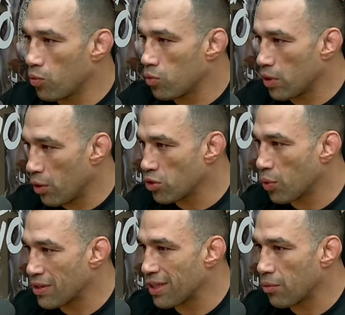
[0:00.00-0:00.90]
eu
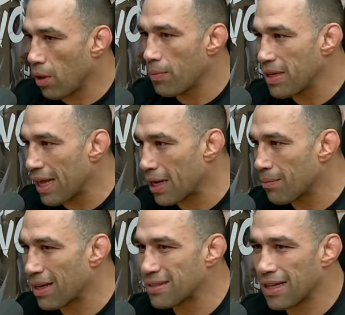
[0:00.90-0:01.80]
conheci ele como Abner,
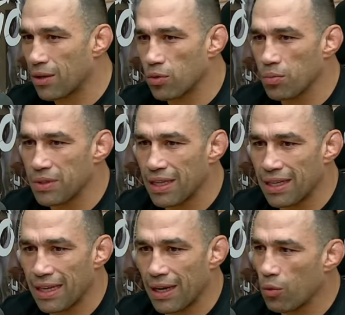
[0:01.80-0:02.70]
mas era o nome dele
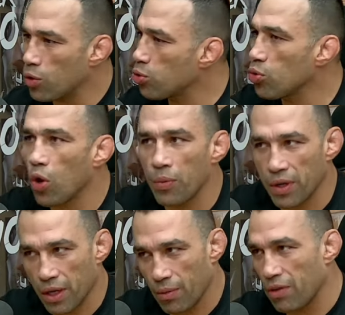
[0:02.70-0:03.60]
era outro nome.
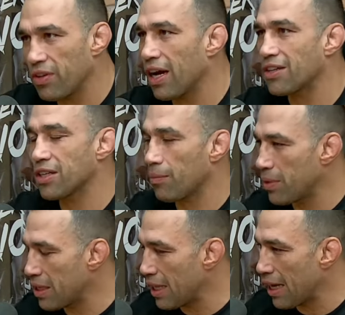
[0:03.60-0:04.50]
É uma viagem.
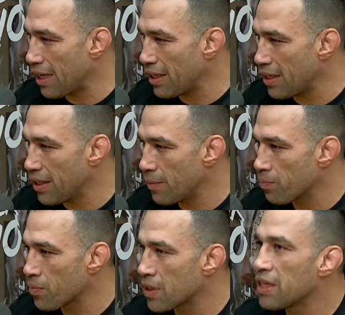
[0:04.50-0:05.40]
Abner um e...
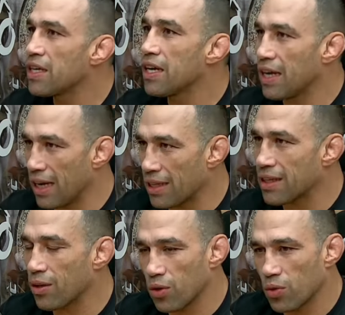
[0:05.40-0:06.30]
total. É, tá
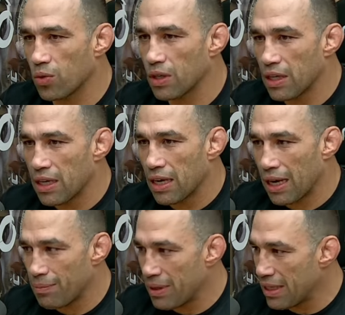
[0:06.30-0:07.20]
louco a
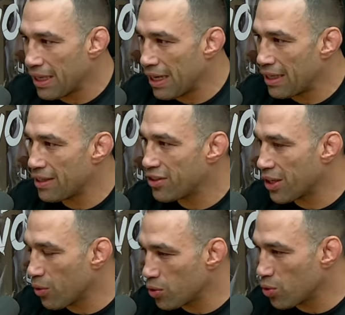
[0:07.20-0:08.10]
e tinha
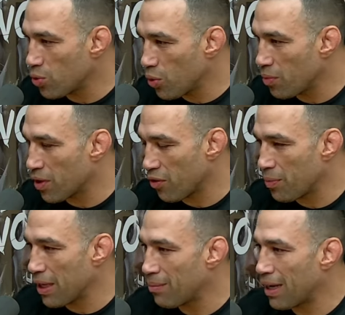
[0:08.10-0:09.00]
outro nome, agora vou me
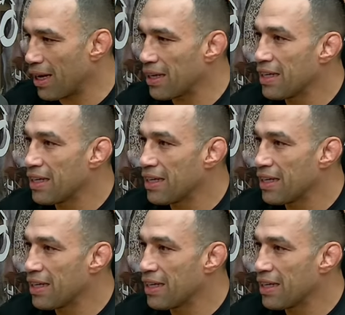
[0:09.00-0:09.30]
lembrar.